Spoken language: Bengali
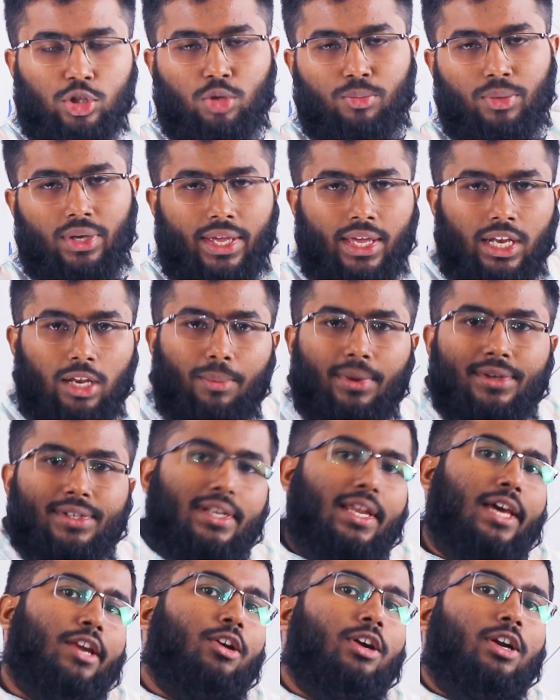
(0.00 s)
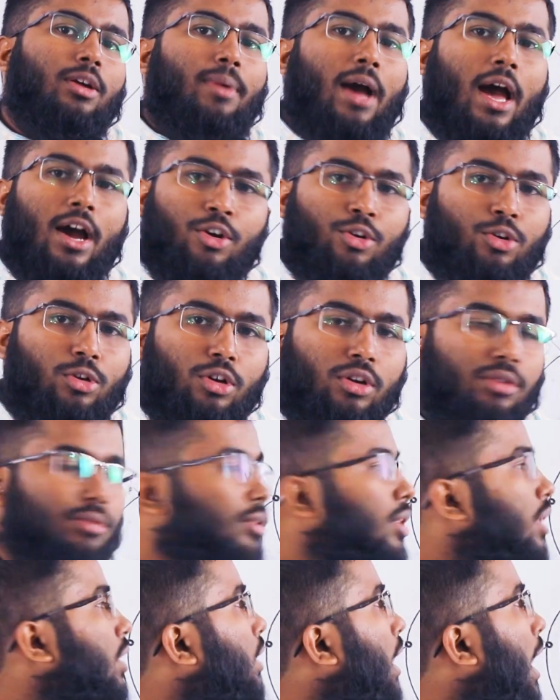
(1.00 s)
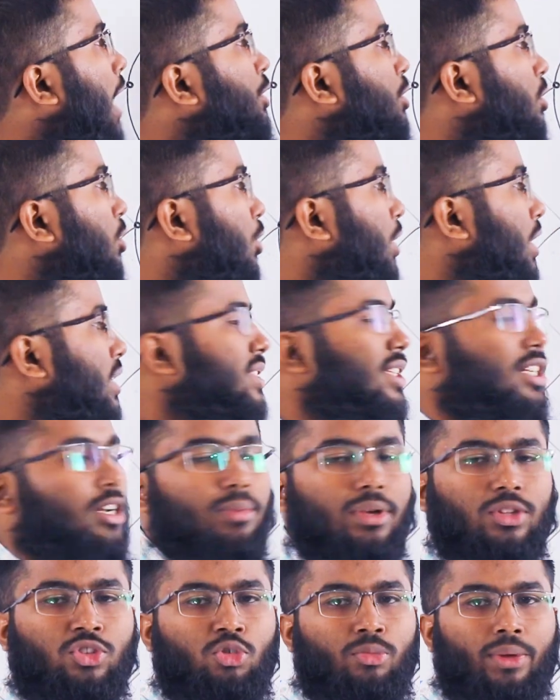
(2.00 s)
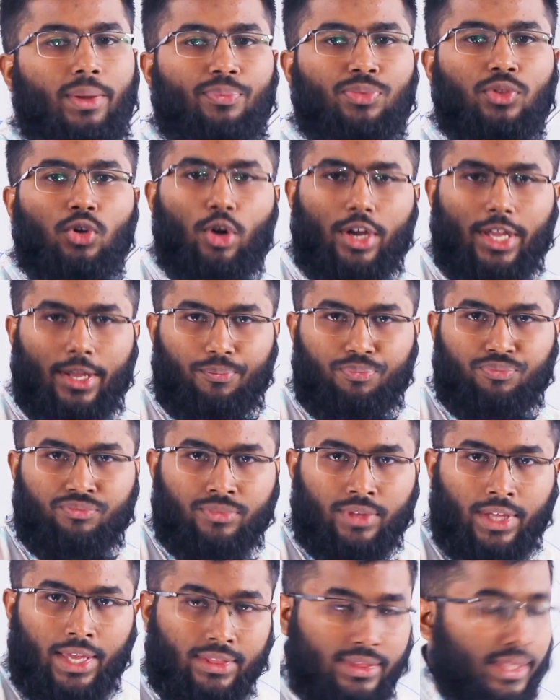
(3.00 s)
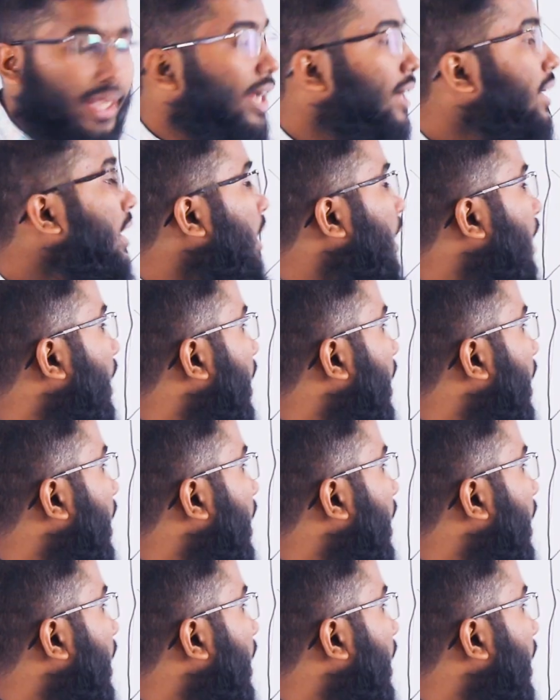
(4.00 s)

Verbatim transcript: মাধ্যমে এলিমেন্টাল আয়রনটা ভাগ হইলো হাইড্রোক্লোরিক অ্যাসিডের মাধ্যমে ওকে দেন